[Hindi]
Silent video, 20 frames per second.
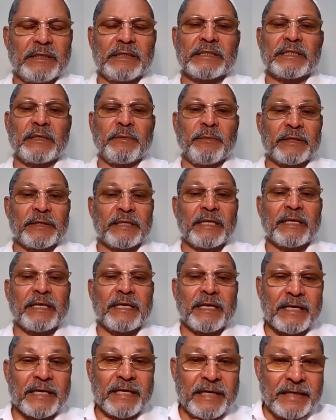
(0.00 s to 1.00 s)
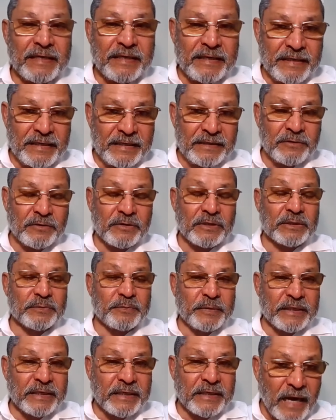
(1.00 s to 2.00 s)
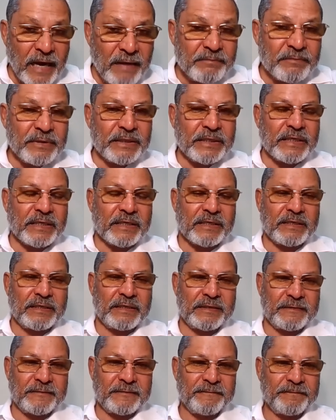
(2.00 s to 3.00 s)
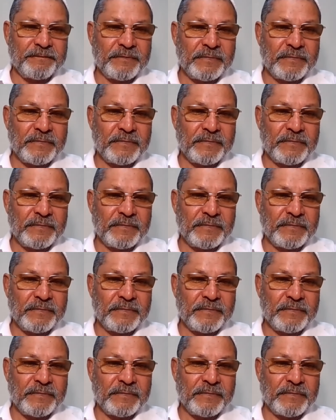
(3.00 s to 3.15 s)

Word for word: इस समर्थन कर रहे हैं नहीं और इस पे काम भी कर रहे हैं इस